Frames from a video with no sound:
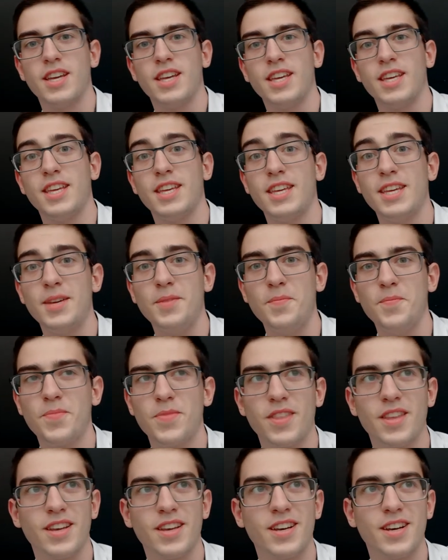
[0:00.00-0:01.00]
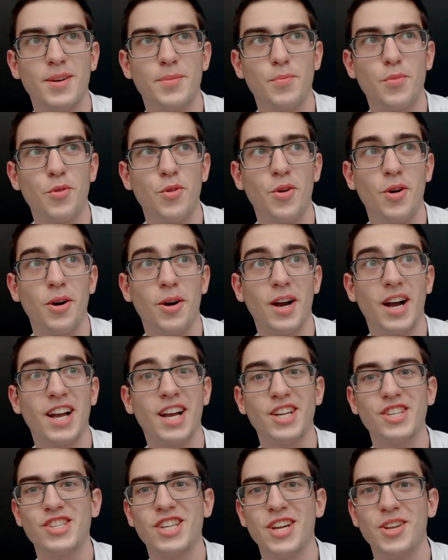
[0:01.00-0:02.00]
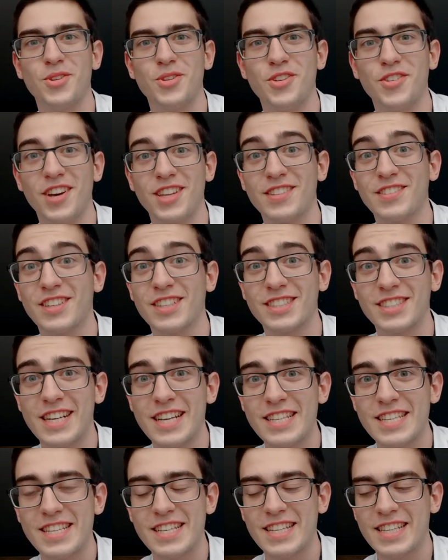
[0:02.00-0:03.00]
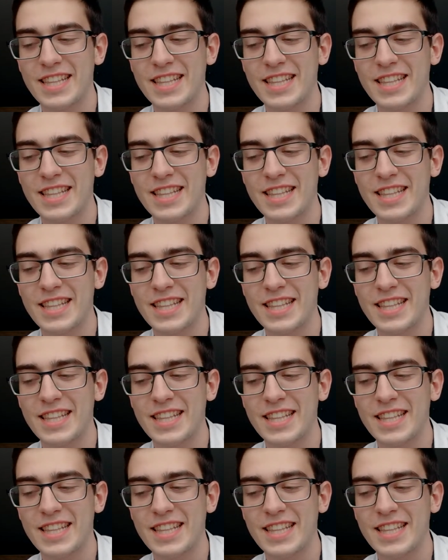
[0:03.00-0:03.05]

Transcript: И Э, по окончанию девятого класса.